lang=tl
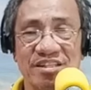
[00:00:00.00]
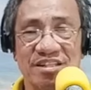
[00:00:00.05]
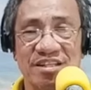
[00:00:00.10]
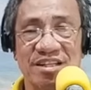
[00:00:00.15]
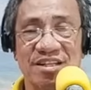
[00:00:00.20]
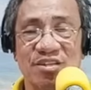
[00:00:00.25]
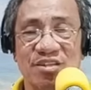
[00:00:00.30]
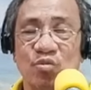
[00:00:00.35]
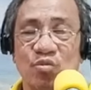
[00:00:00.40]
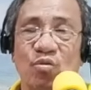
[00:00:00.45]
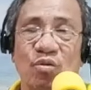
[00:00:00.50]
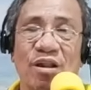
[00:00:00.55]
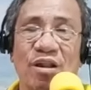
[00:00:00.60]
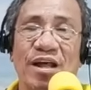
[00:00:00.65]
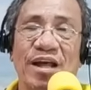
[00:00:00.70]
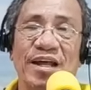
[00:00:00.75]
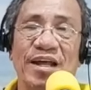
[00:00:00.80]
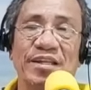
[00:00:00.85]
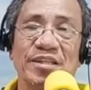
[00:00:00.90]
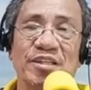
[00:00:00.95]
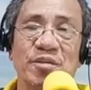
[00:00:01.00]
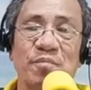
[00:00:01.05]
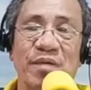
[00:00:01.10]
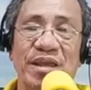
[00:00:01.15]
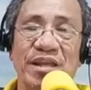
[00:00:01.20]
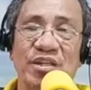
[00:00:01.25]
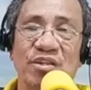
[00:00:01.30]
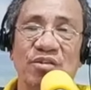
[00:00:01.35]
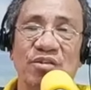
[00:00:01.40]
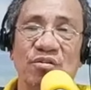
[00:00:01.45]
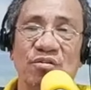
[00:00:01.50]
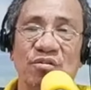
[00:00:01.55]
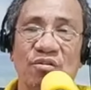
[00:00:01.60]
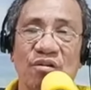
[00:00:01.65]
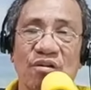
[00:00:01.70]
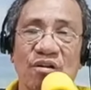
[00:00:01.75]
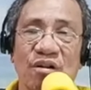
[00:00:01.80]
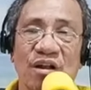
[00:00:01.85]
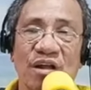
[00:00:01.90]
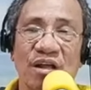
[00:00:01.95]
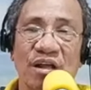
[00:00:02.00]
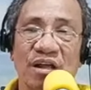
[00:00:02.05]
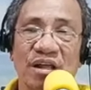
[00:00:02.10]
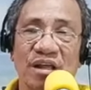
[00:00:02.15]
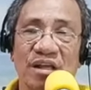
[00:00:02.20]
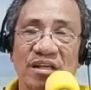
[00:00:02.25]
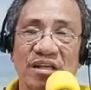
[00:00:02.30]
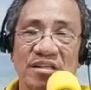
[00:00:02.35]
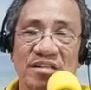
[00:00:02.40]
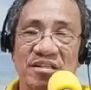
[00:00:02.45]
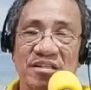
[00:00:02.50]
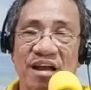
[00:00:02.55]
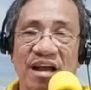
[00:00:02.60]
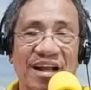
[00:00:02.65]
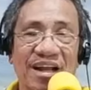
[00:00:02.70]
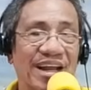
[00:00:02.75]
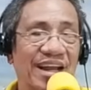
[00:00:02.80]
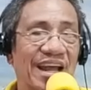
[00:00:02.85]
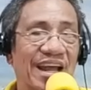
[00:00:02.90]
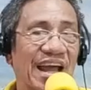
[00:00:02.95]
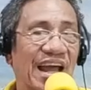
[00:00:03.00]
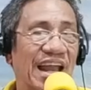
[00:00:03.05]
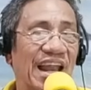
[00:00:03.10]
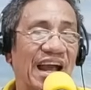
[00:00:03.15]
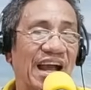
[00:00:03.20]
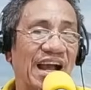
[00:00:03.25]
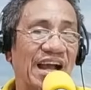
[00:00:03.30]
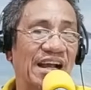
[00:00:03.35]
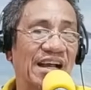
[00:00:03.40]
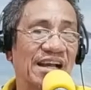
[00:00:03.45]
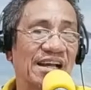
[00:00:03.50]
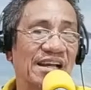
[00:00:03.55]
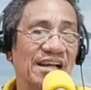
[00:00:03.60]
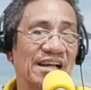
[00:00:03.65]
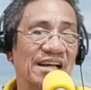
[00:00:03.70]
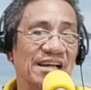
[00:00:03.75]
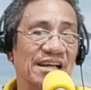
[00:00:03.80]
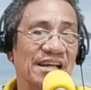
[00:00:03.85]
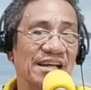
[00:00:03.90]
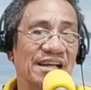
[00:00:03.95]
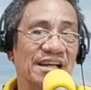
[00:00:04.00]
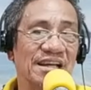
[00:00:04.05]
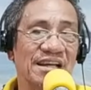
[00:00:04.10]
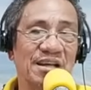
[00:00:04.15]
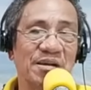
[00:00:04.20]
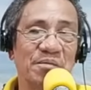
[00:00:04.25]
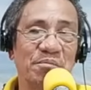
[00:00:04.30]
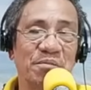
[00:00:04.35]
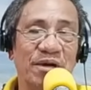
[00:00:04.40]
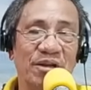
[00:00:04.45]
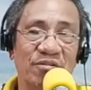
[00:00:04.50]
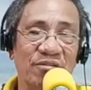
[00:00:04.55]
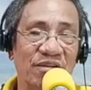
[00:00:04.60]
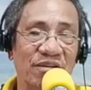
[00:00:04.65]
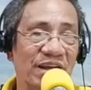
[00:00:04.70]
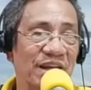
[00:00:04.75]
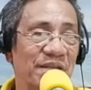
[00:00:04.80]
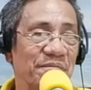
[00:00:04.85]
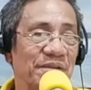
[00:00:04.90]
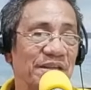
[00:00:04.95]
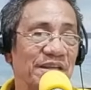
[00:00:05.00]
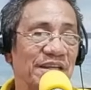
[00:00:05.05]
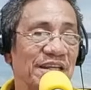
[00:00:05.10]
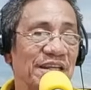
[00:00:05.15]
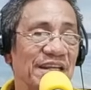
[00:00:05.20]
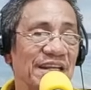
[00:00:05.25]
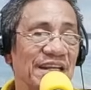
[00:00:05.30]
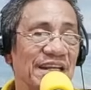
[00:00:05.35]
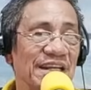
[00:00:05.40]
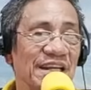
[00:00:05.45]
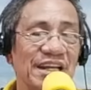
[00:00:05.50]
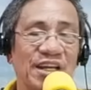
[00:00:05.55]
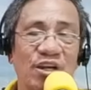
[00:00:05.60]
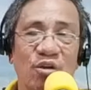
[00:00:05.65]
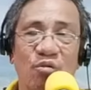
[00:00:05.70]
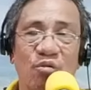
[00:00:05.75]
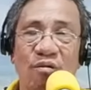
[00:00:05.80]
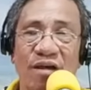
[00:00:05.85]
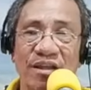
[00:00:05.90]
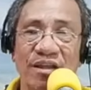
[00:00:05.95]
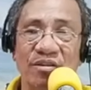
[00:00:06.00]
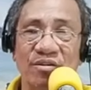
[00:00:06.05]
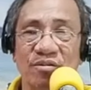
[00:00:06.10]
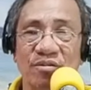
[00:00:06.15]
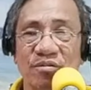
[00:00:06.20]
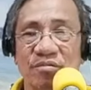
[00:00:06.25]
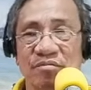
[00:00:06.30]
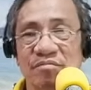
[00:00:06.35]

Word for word: sa iti main door, saan nga nakalak. Manong nami, inlukat ko.